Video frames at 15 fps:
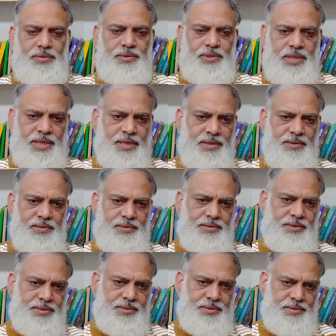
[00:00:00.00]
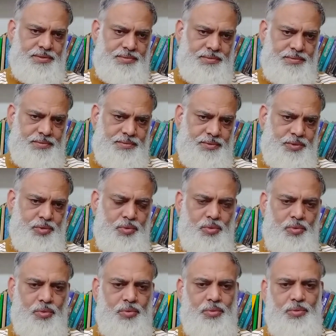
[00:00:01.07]
सेकंड जो
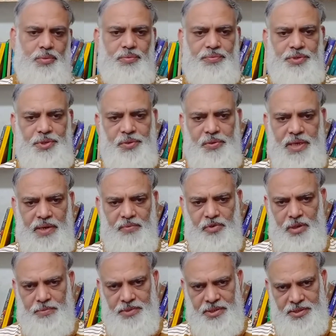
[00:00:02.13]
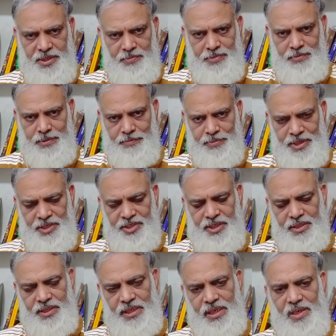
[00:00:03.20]
वीडियो है वो आपकी खिदमत में पेश
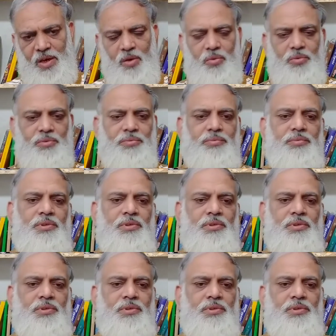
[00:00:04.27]
करने लगा हूँ